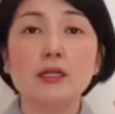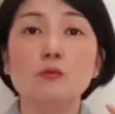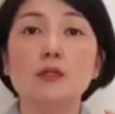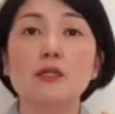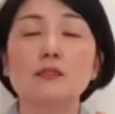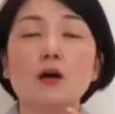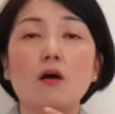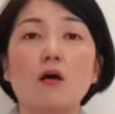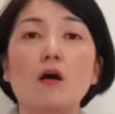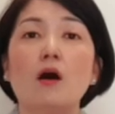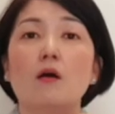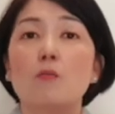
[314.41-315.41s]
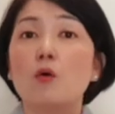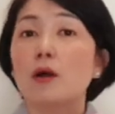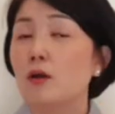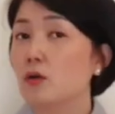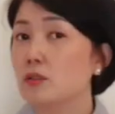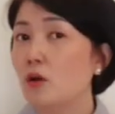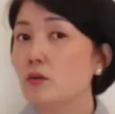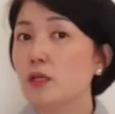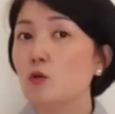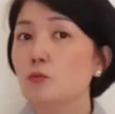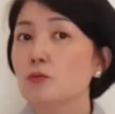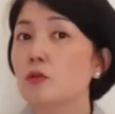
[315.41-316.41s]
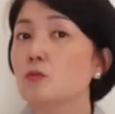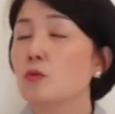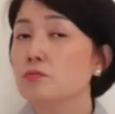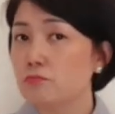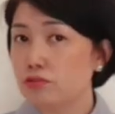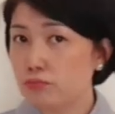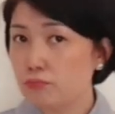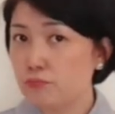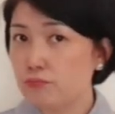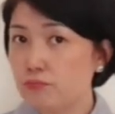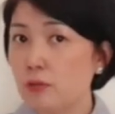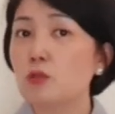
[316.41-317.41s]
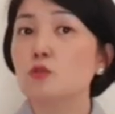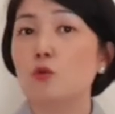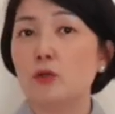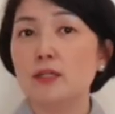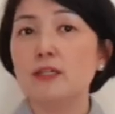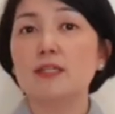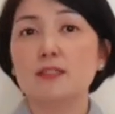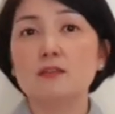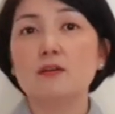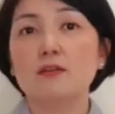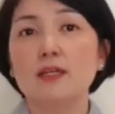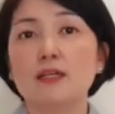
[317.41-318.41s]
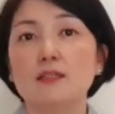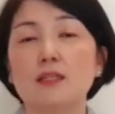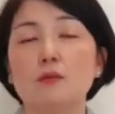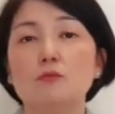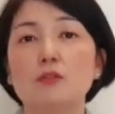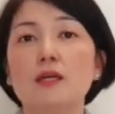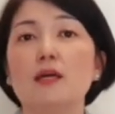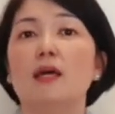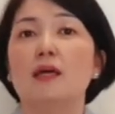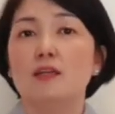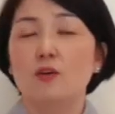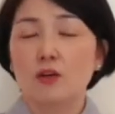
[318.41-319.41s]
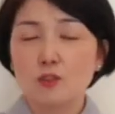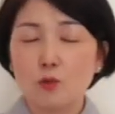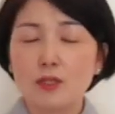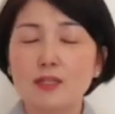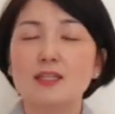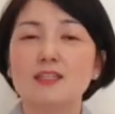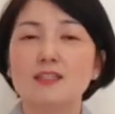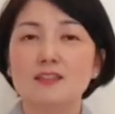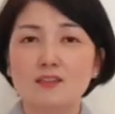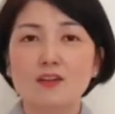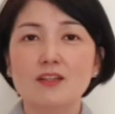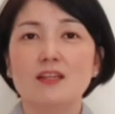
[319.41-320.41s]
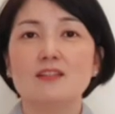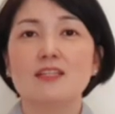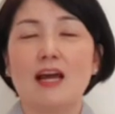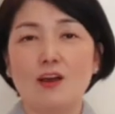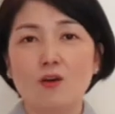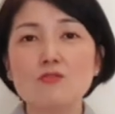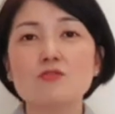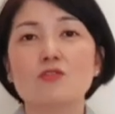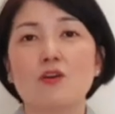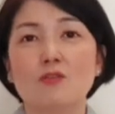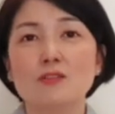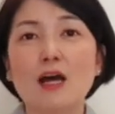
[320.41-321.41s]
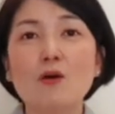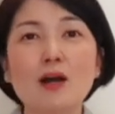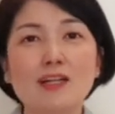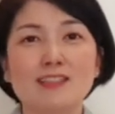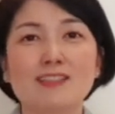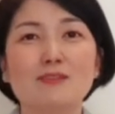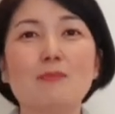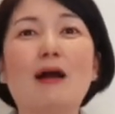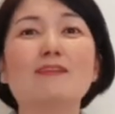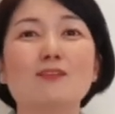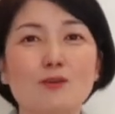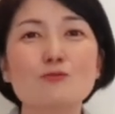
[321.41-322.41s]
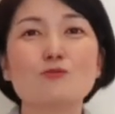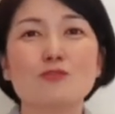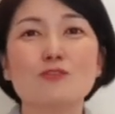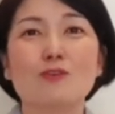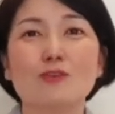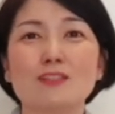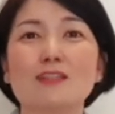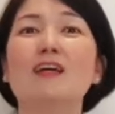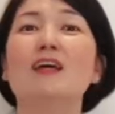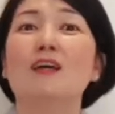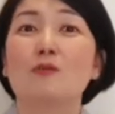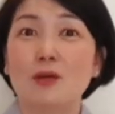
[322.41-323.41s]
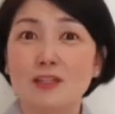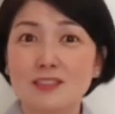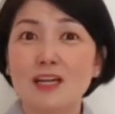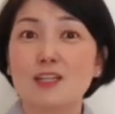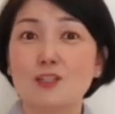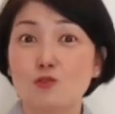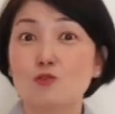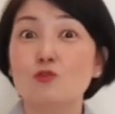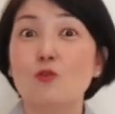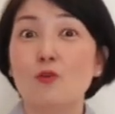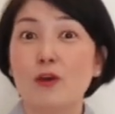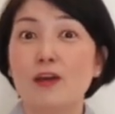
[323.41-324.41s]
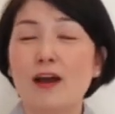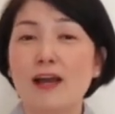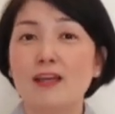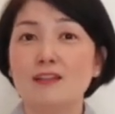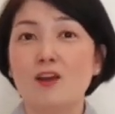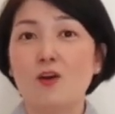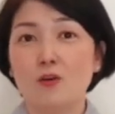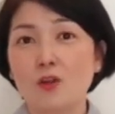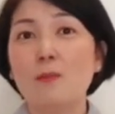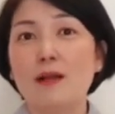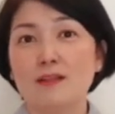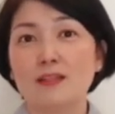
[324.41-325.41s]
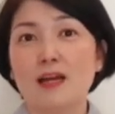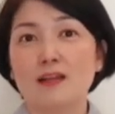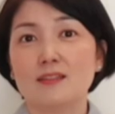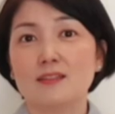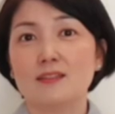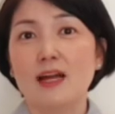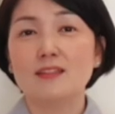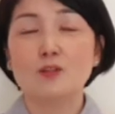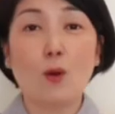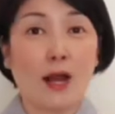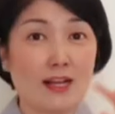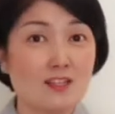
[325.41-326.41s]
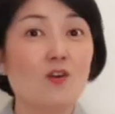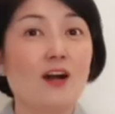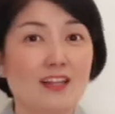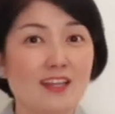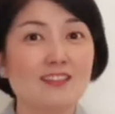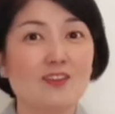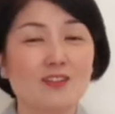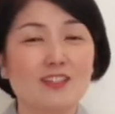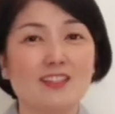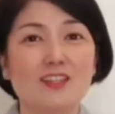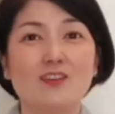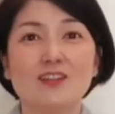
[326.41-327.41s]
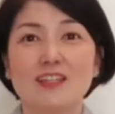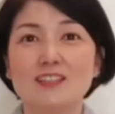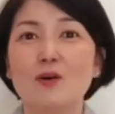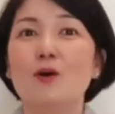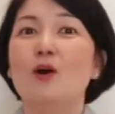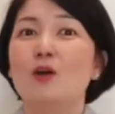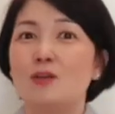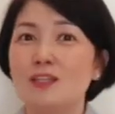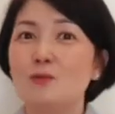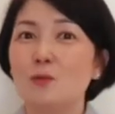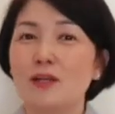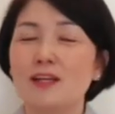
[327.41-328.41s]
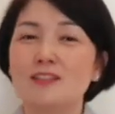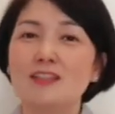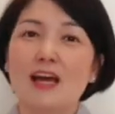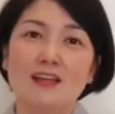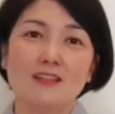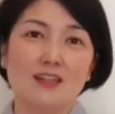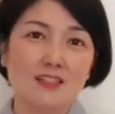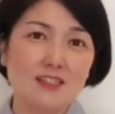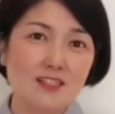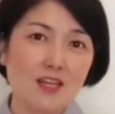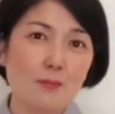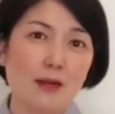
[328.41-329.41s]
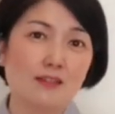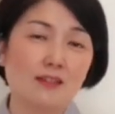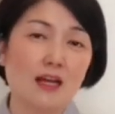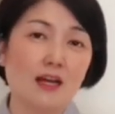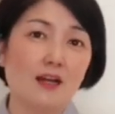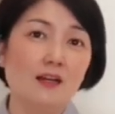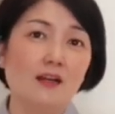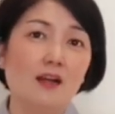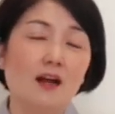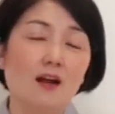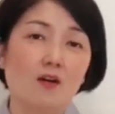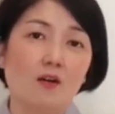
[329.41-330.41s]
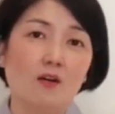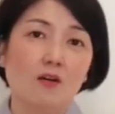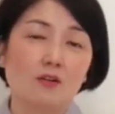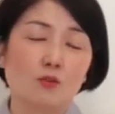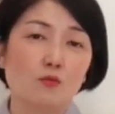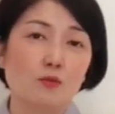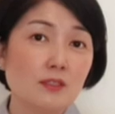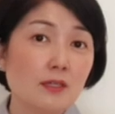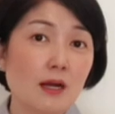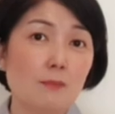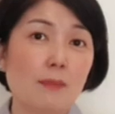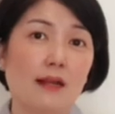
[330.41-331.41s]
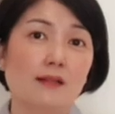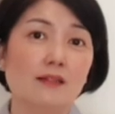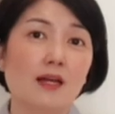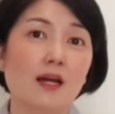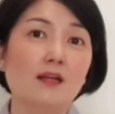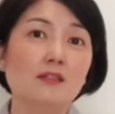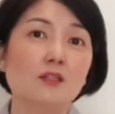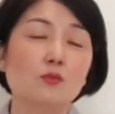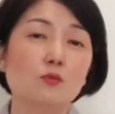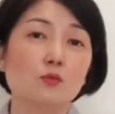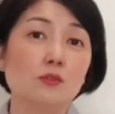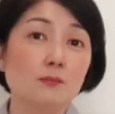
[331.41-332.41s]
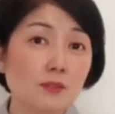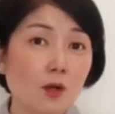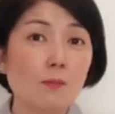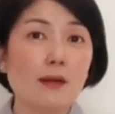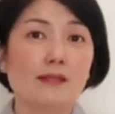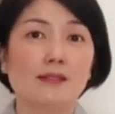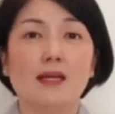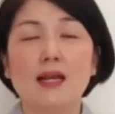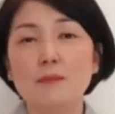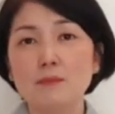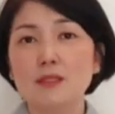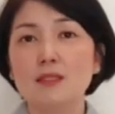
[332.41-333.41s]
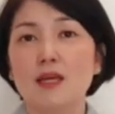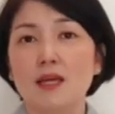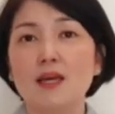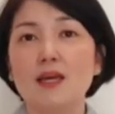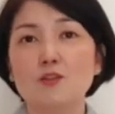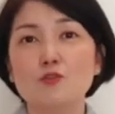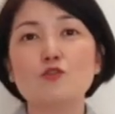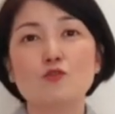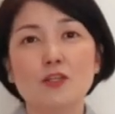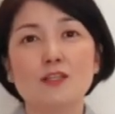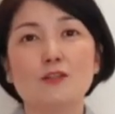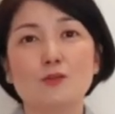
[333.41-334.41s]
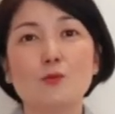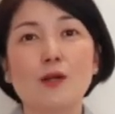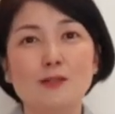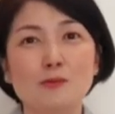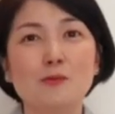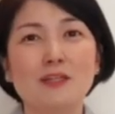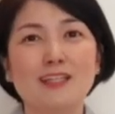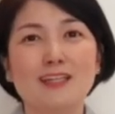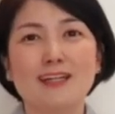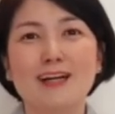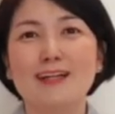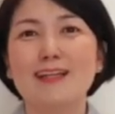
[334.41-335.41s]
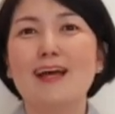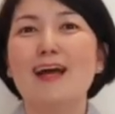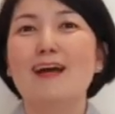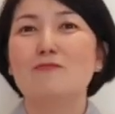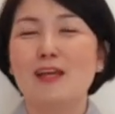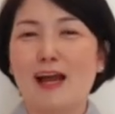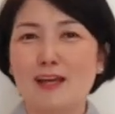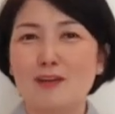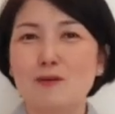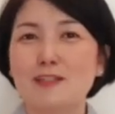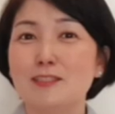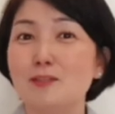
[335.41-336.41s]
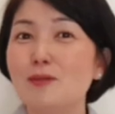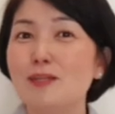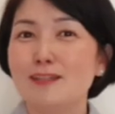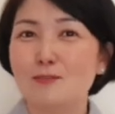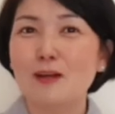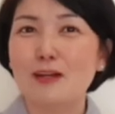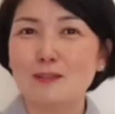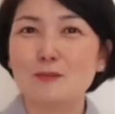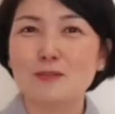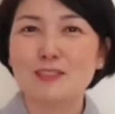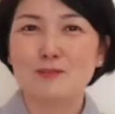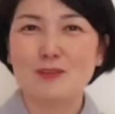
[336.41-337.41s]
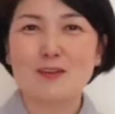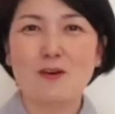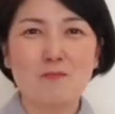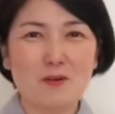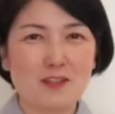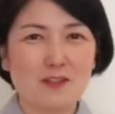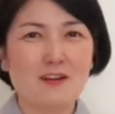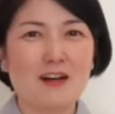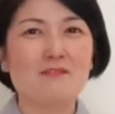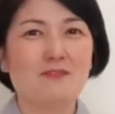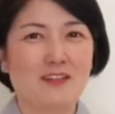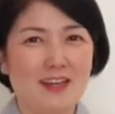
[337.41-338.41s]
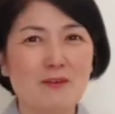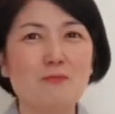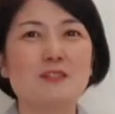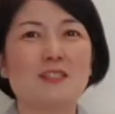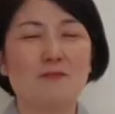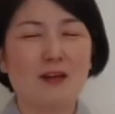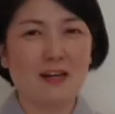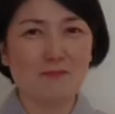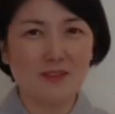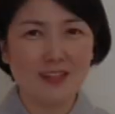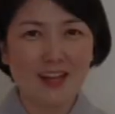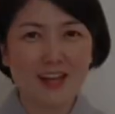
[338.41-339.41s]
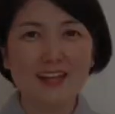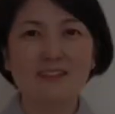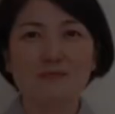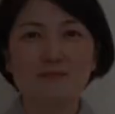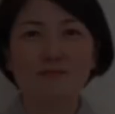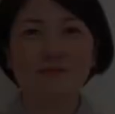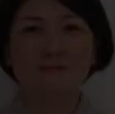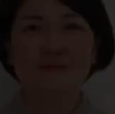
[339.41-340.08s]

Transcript: 하기 위해서 뭔가 여기 성대로부터 또 하고 소리를 이끌어내기 때문에 이렇게 소리를 이끌어내는 자연스러운 상황들을 만들어주는 것이 굉장히 중요해요. 아이들의 언어 발달을 하는 과정 안에서는요. 그래서 이 노래는 아이들의 신체 발달, 어, 또 리듬감 발달, 그리고 또 음성 발달 함께 해줄 수 있는 또 활동이니까 우리 아이와 의미 있는 활동 집에서 어머님과 함께 해보시기 바랍니다.